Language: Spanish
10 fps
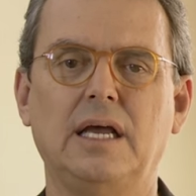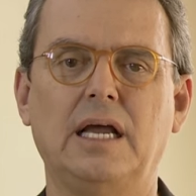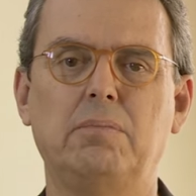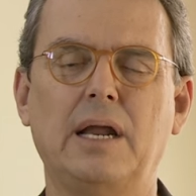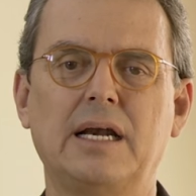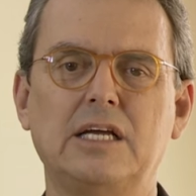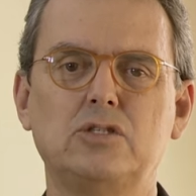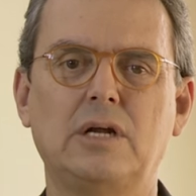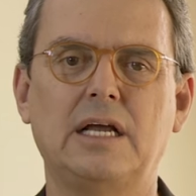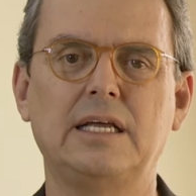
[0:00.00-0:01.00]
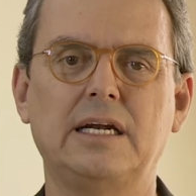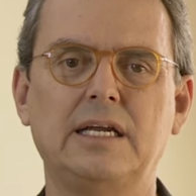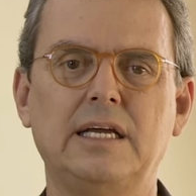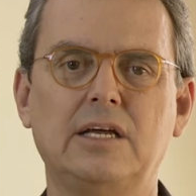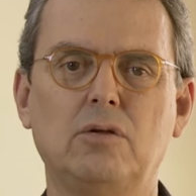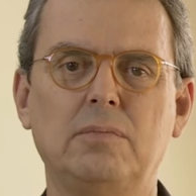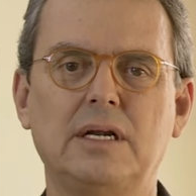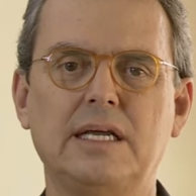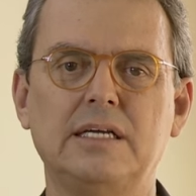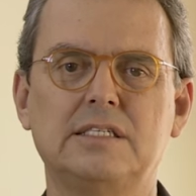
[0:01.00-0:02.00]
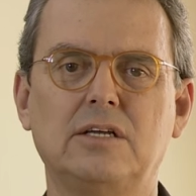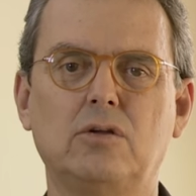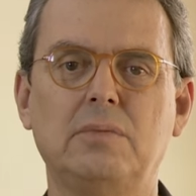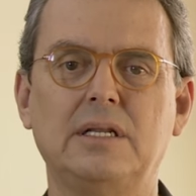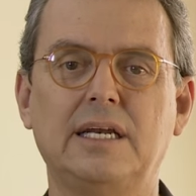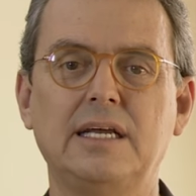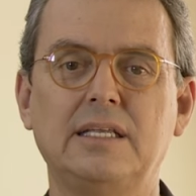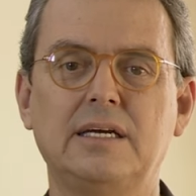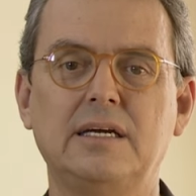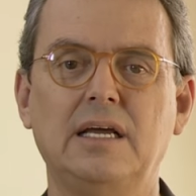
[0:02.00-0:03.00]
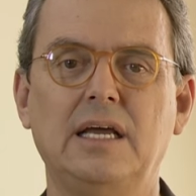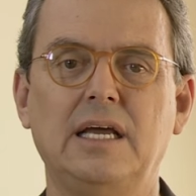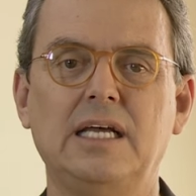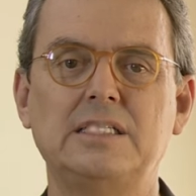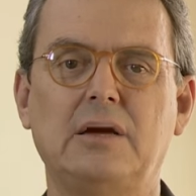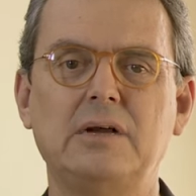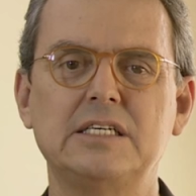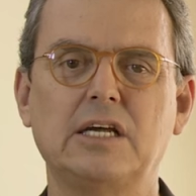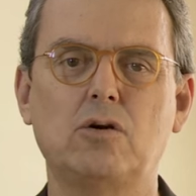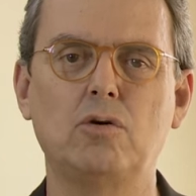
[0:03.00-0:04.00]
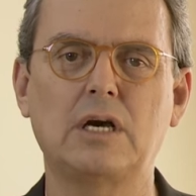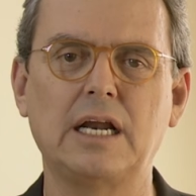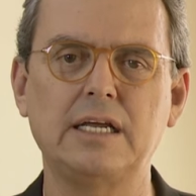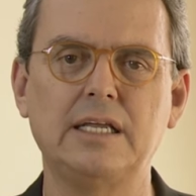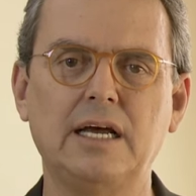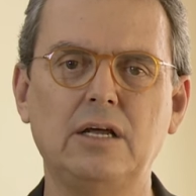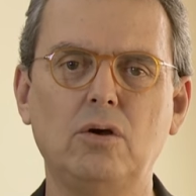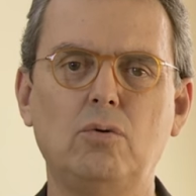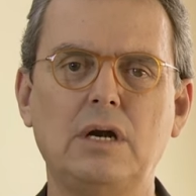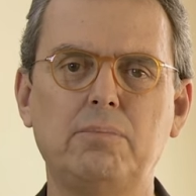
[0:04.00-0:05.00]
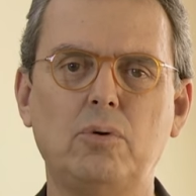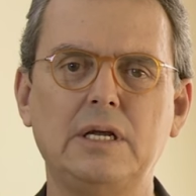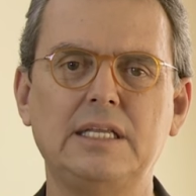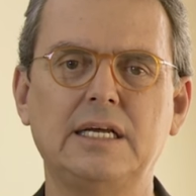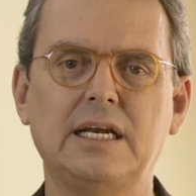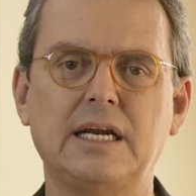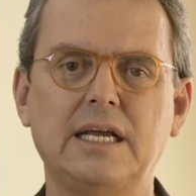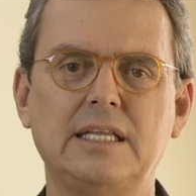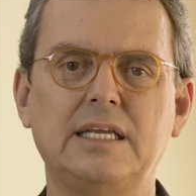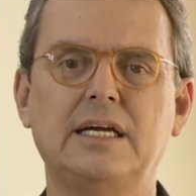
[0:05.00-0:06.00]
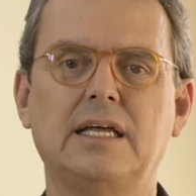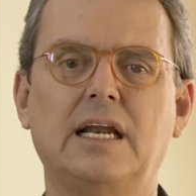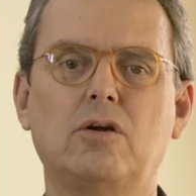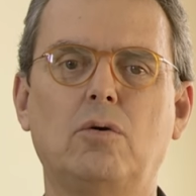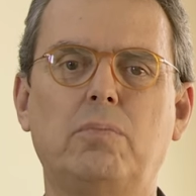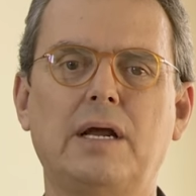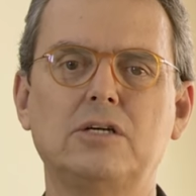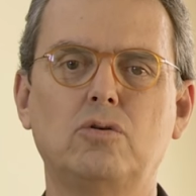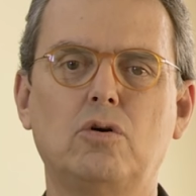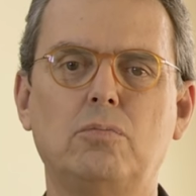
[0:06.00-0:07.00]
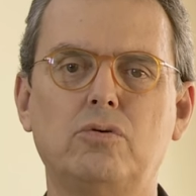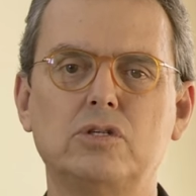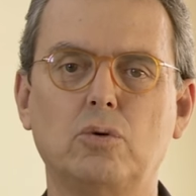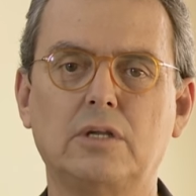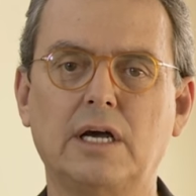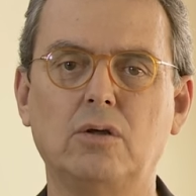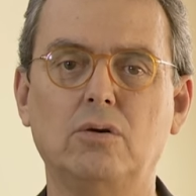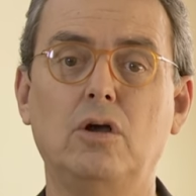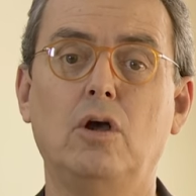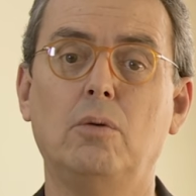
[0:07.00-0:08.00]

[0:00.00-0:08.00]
El Plan Nacional de Energía 2015-2030 establece con claridad una política energética de largo plazo como resultado,